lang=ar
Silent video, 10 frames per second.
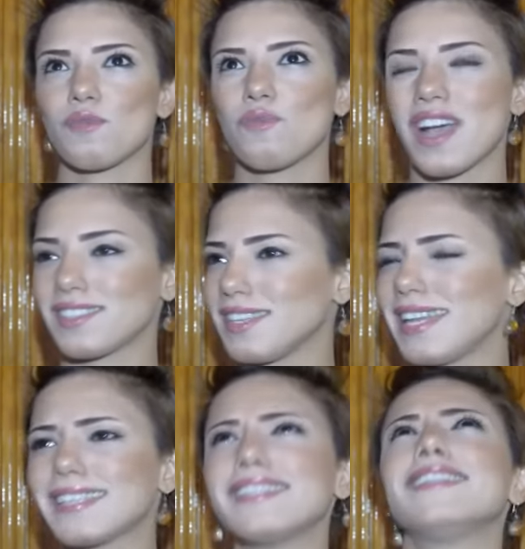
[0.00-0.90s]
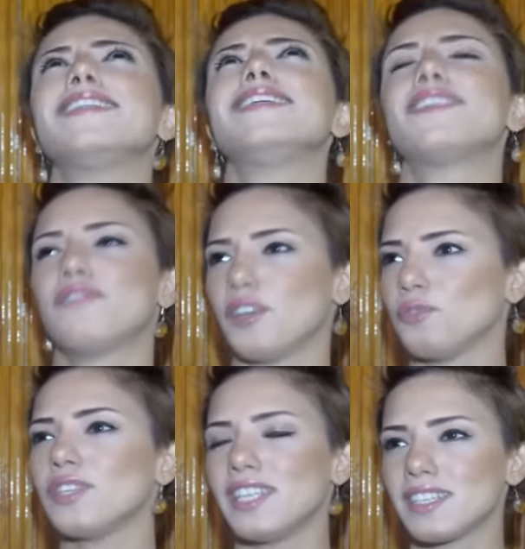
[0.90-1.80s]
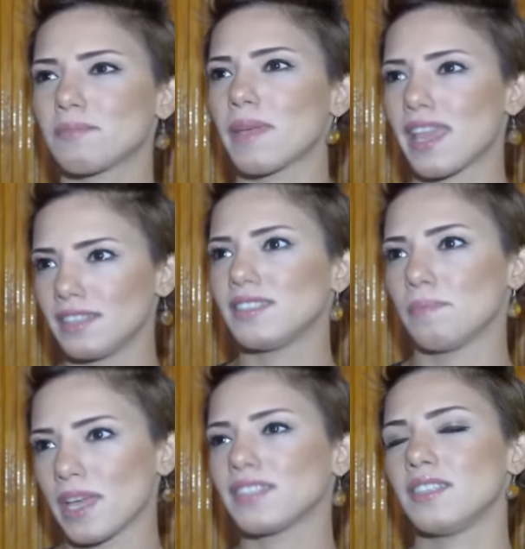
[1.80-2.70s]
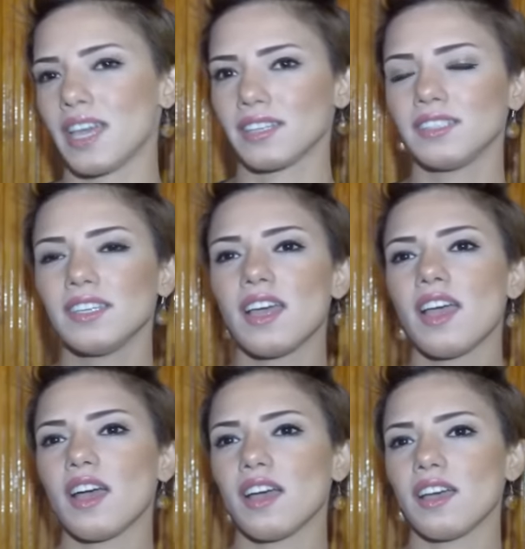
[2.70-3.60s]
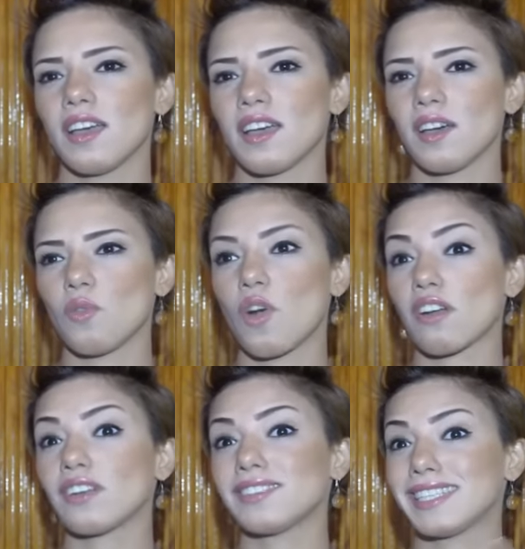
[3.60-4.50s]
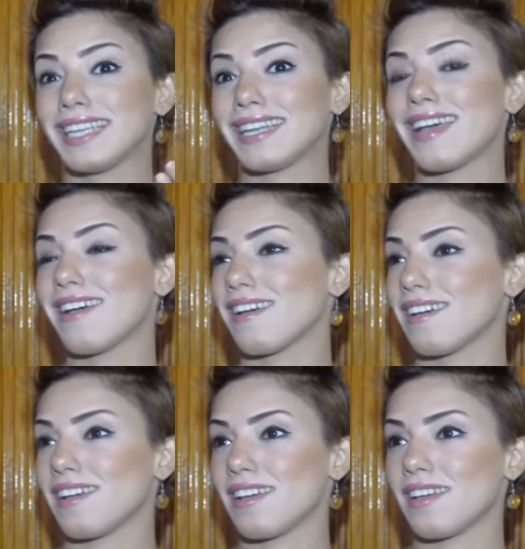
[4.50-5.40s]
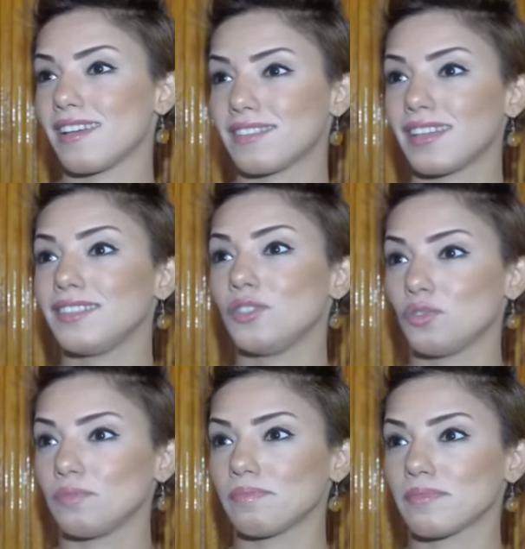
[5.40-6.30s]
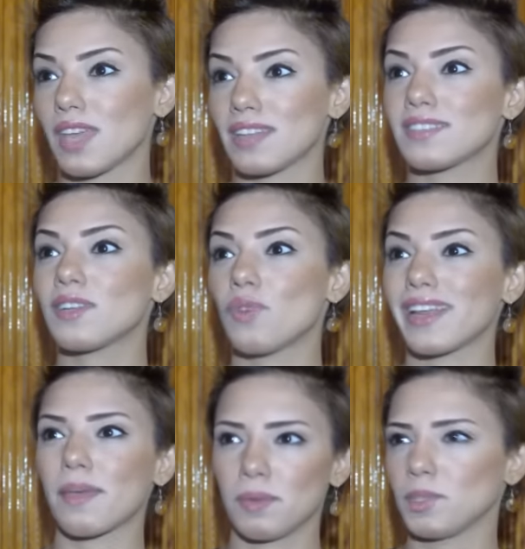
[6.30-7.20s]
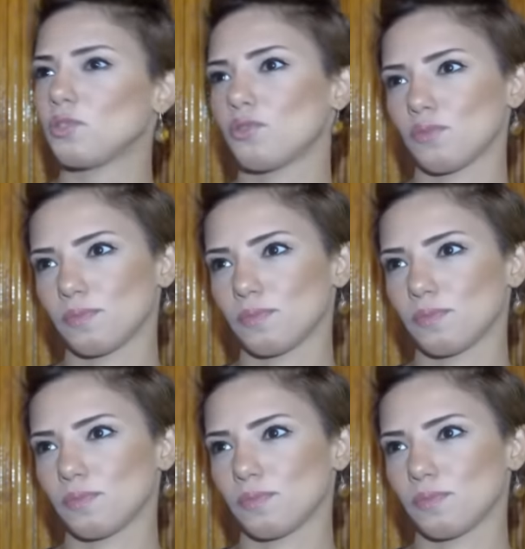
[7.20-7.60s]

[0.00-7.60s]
واسئله كتير في عيون الناس بجد بجد يعني آه وقررت ان انا آه تاني يوم انزل واركب المترو